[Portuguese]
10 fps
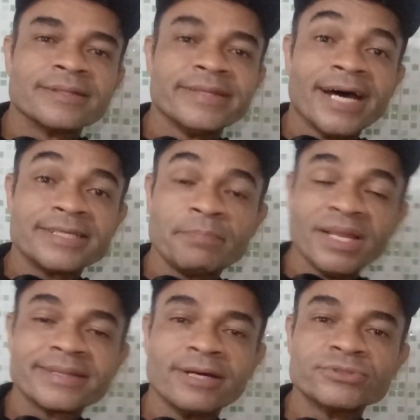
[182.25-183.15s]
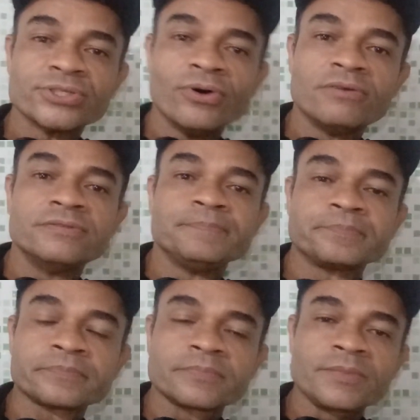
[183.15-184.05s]
dado em plantão de
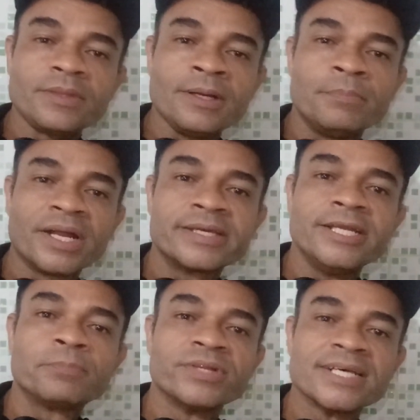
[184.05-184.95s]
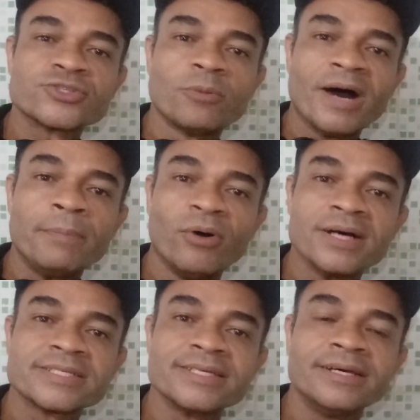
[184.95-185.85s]
novo, para que ele pudesse tomar
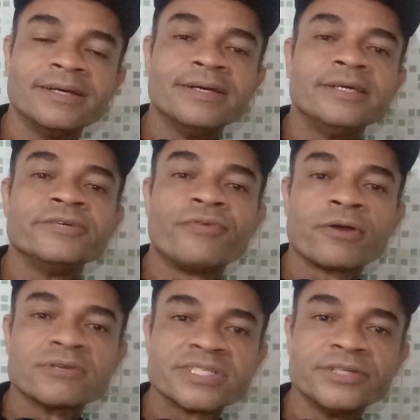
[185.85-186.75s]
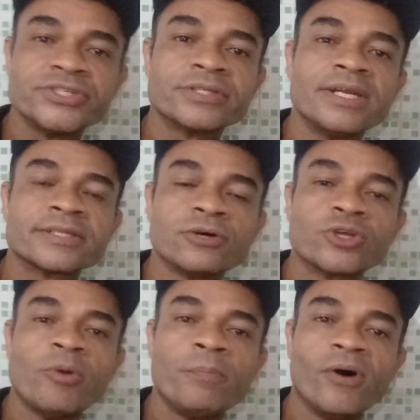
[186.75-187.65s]
posse e foi concedido, ele então
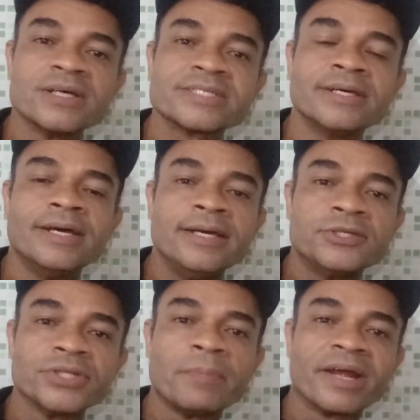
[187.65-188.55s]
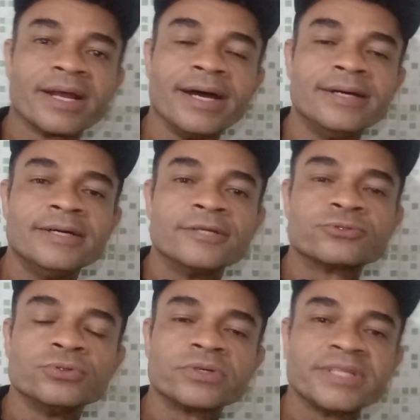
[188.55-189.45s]
tomou posse e de lá para cá,
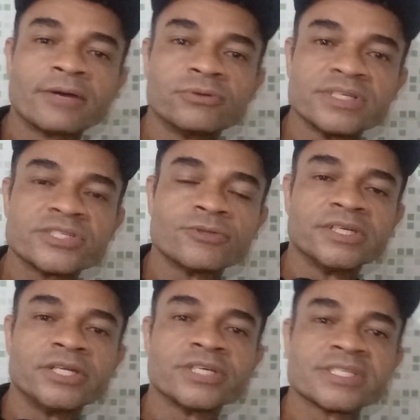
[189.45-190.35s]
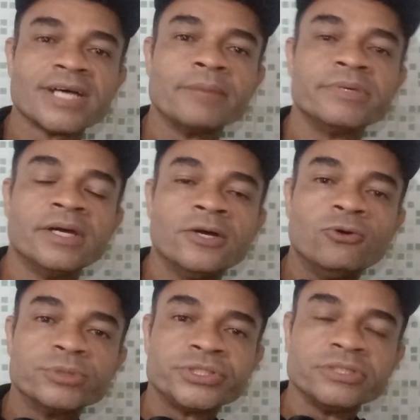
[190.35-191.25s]
tudo que tem acontecido a gente já sabe
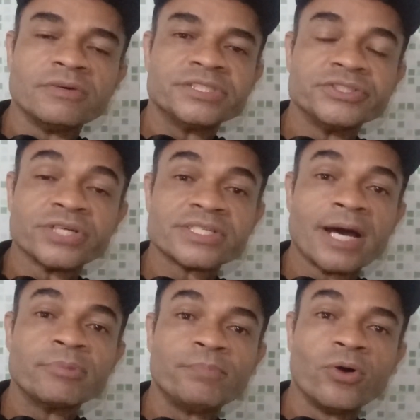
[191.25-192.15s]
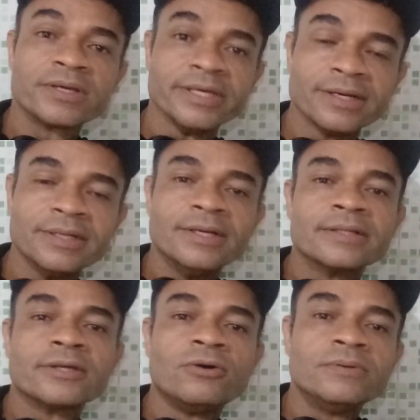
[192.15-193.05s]
o motivo, a gente já sabe o porquê.
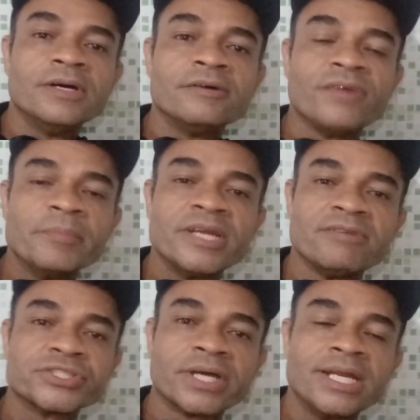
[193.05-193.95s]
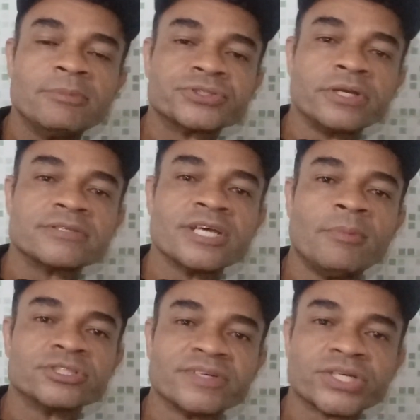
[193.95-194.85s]
Então, família vascaína, meus queridos
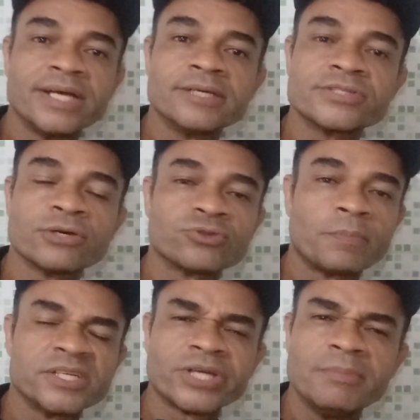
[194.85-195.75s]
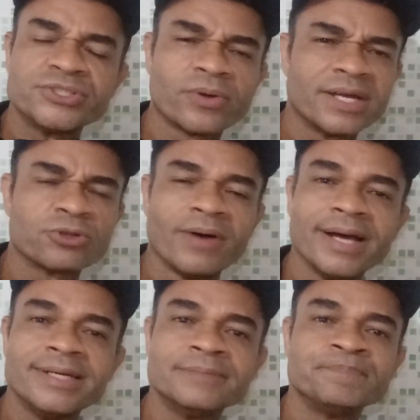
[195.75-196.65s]
irmãos vascaínos, eu estou praticamente jogando
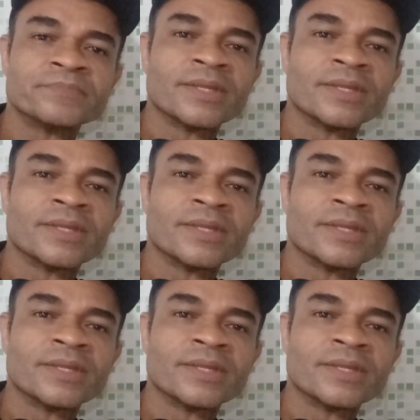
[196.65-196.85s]
toalha.